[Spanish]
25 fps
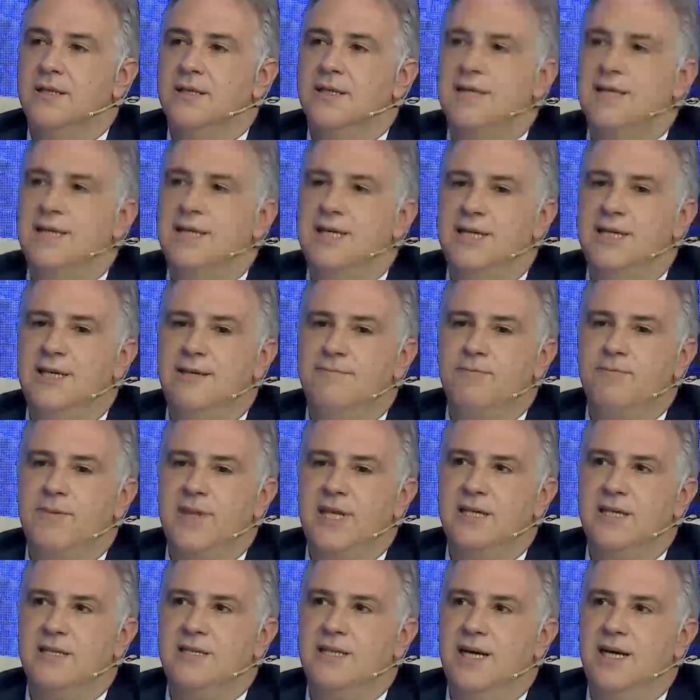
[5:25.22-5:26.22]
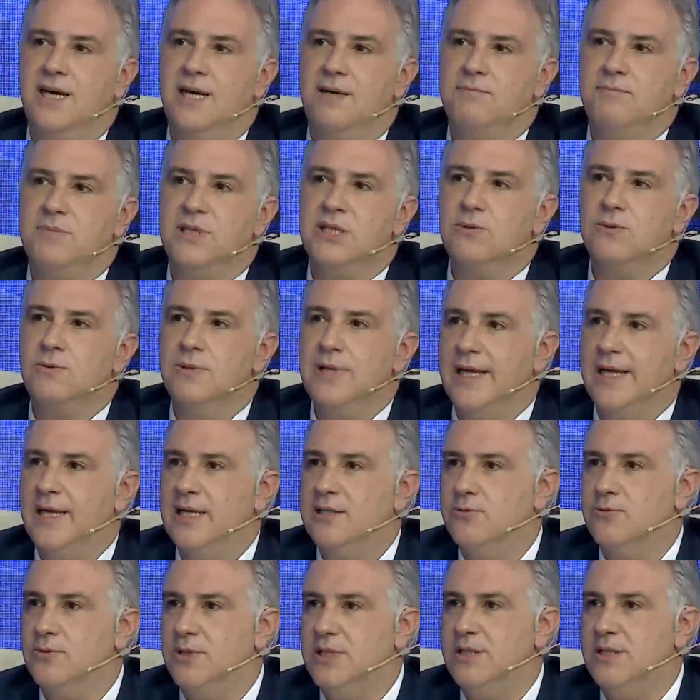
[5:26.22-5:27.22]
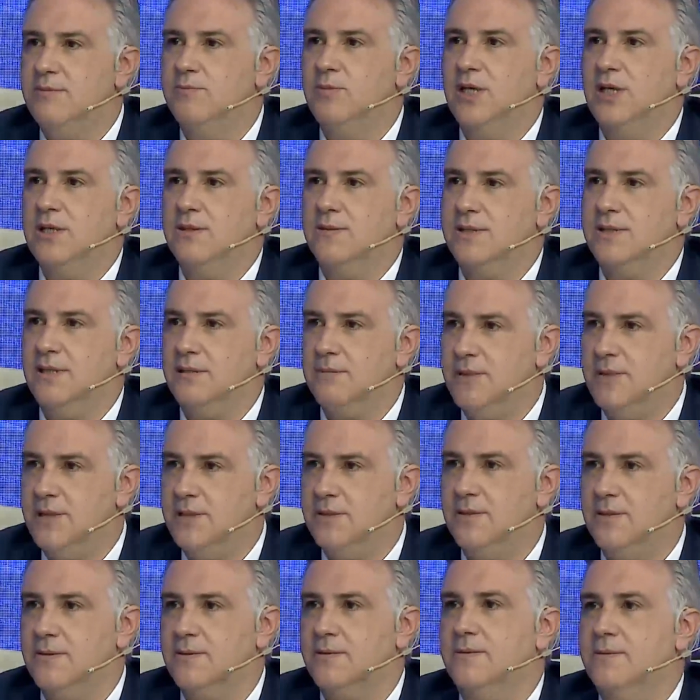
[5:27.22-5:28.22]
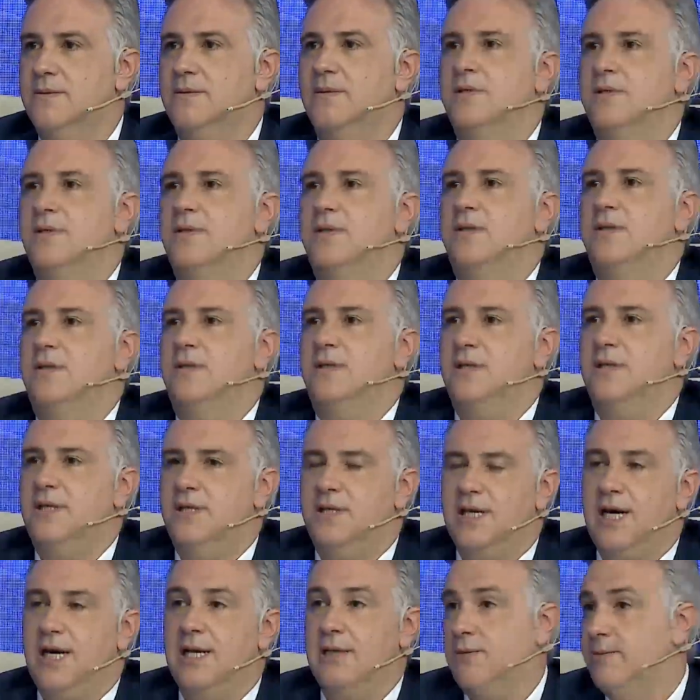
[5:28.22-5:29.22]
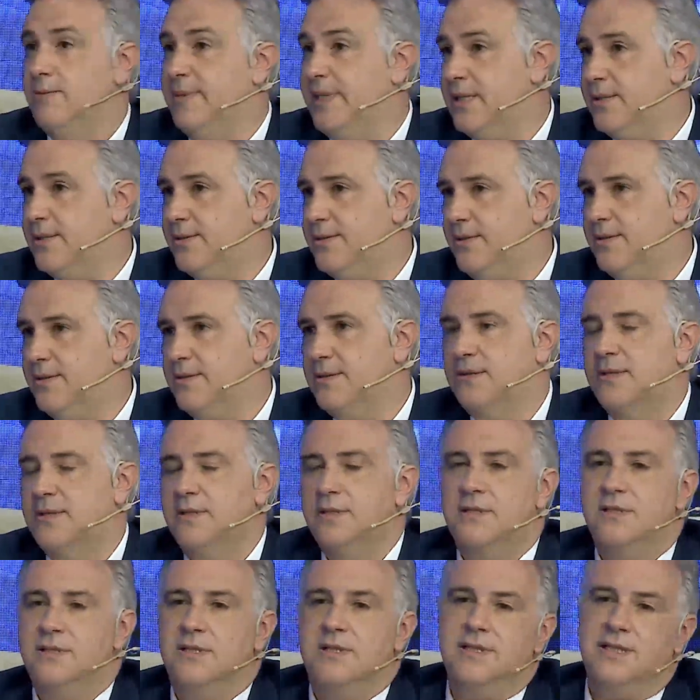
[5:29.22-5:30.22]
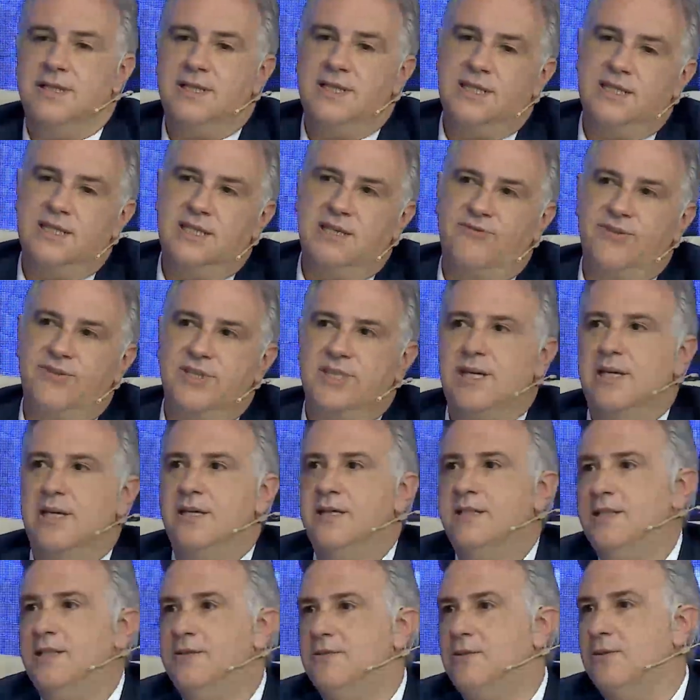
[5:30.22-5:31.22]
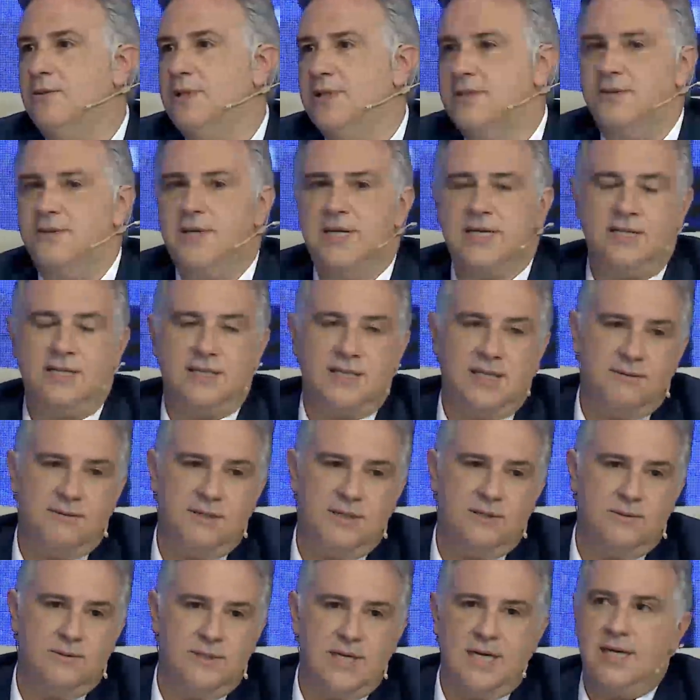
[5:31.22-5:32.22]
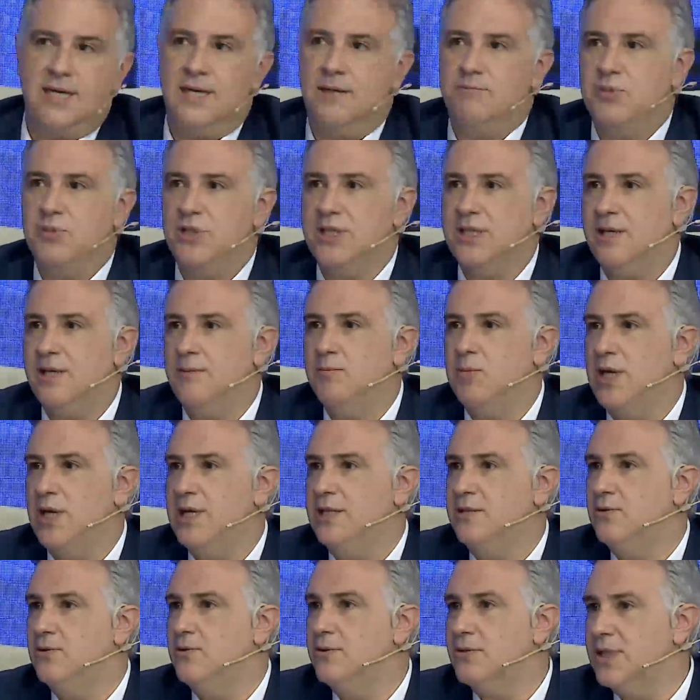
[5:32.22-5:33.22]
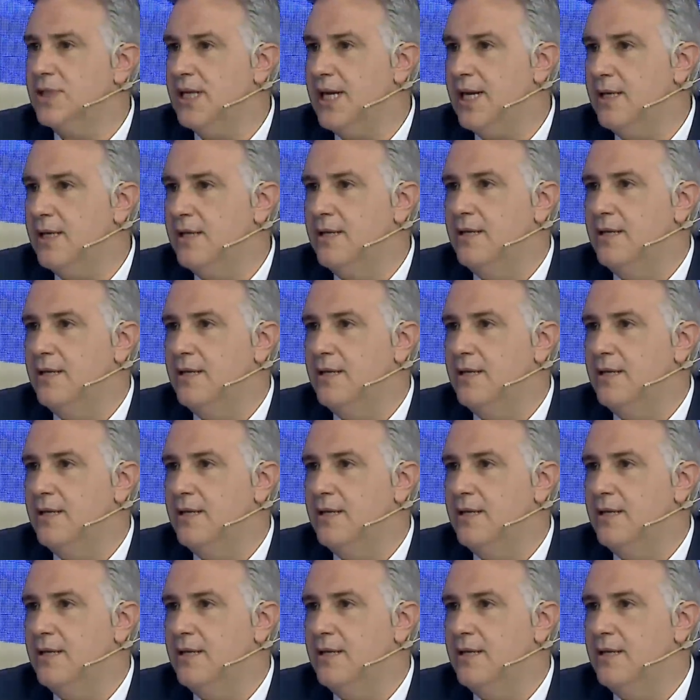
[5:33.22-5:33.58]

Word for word: que está vinculada al turismo, a los servicios, eh, al comercio, eh, y afecta distinto a una ciudad que está vinculada, por ejemplo, a la industria